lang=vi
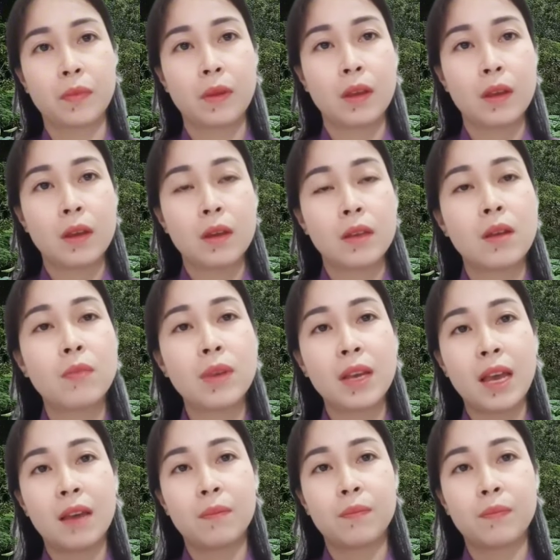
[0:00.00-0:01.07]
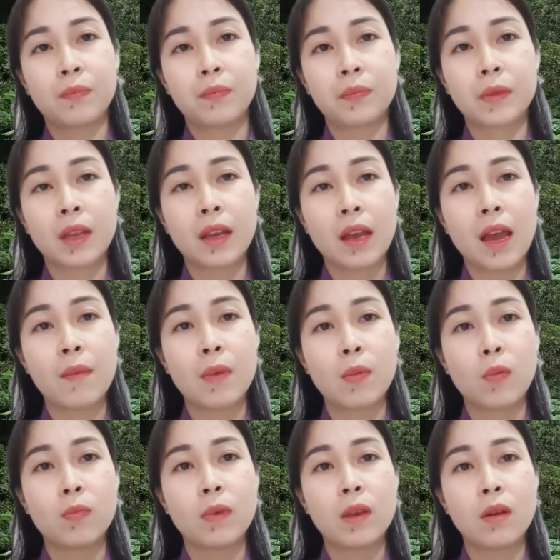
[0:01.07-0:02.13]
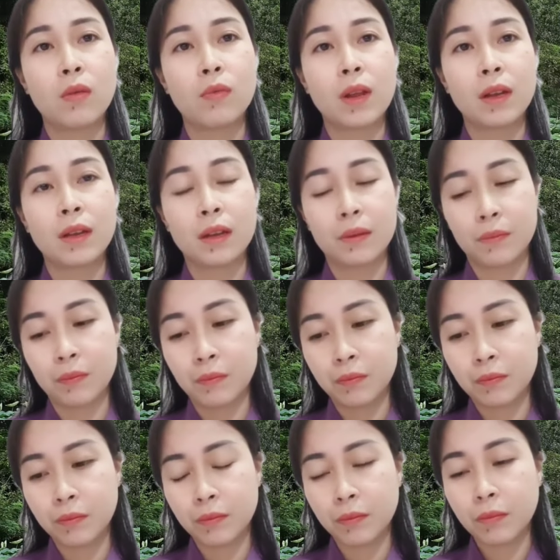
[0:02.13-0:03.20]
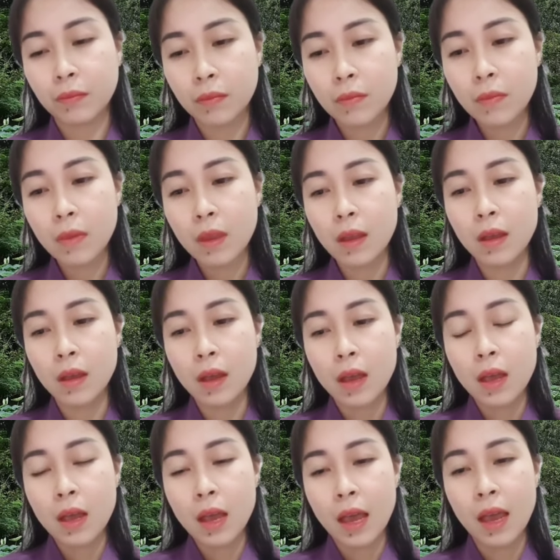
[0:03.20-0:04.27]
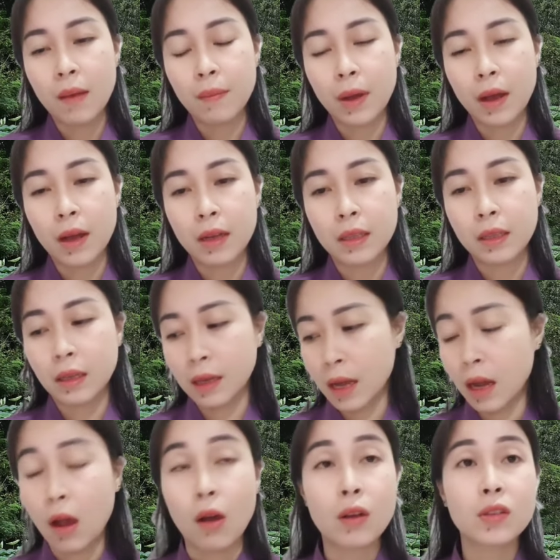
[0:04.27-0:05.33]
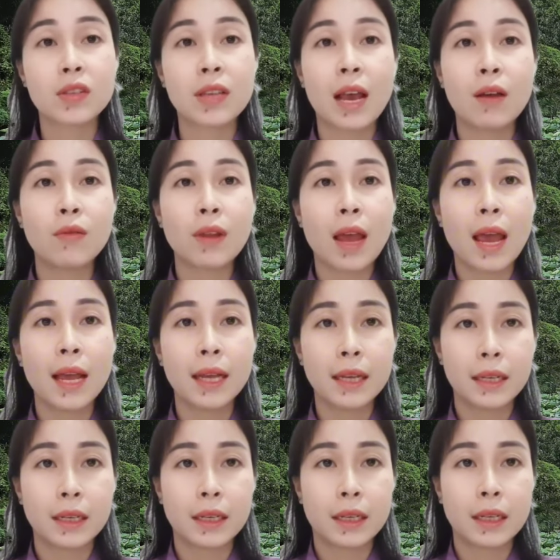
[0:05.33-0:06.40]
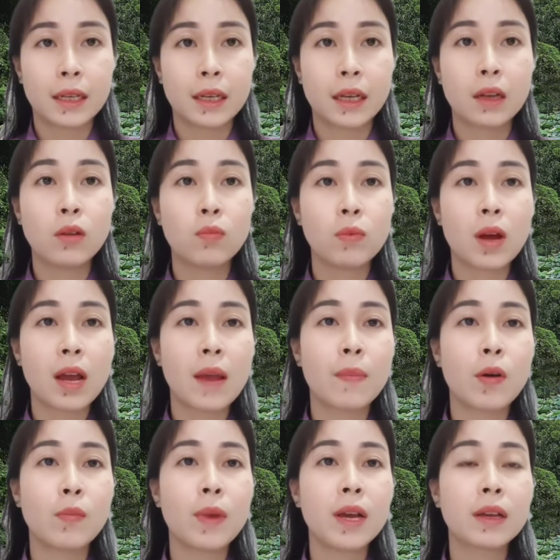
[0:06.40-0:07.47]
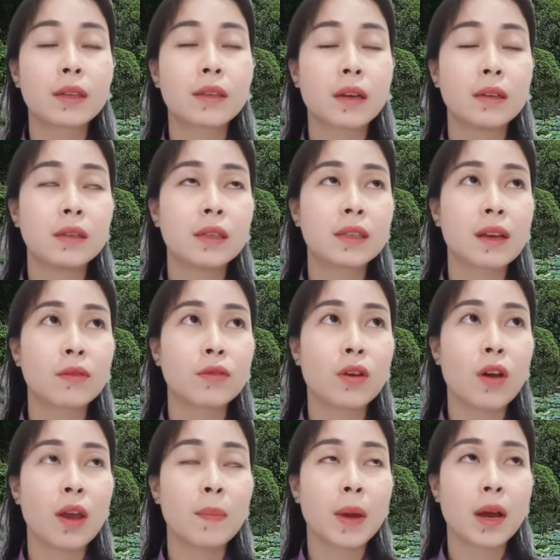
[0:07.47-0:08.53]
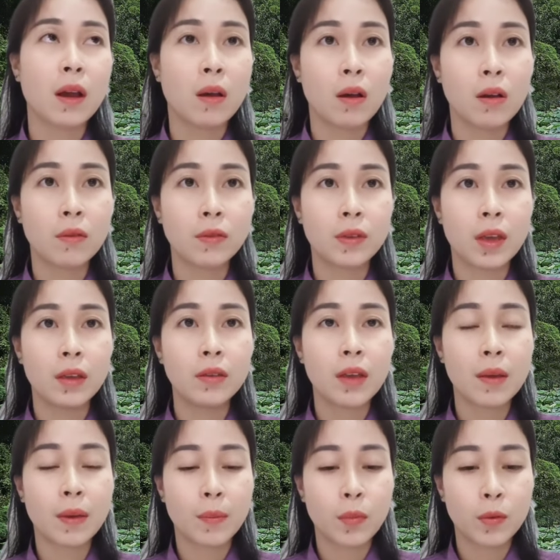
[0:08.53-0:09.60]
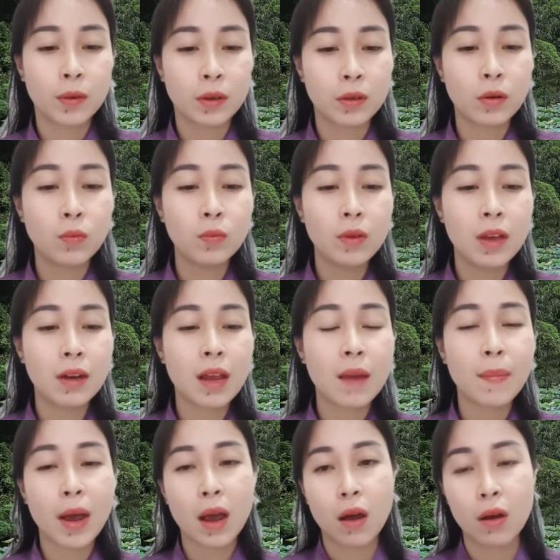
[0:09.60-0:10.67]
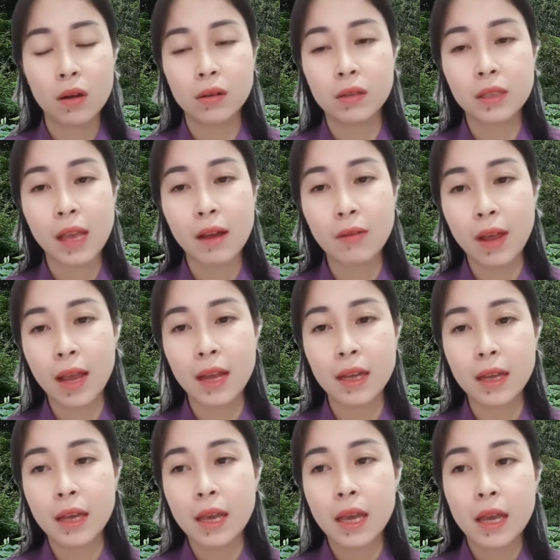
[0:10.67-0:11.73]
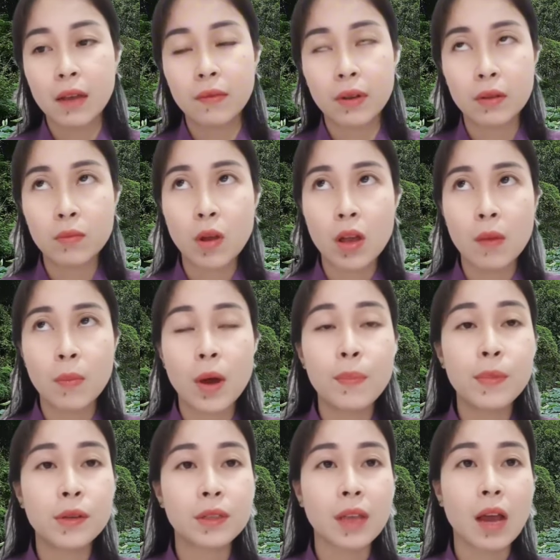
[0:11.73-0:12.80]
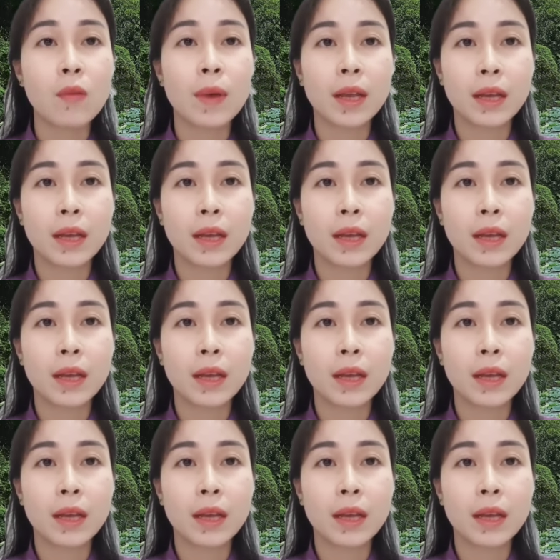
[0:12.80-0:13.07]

giống như em em là một ví dụ điển hình em à, từng ăn ngọ 6 tháng cái lúc đó em không biết tự nhiên sao cho em ăn ngọ chuyển cho em gặp một người đúng duyên để em ăn ngọ được 6 tháng và lúc đó em ốm được 6 7 kg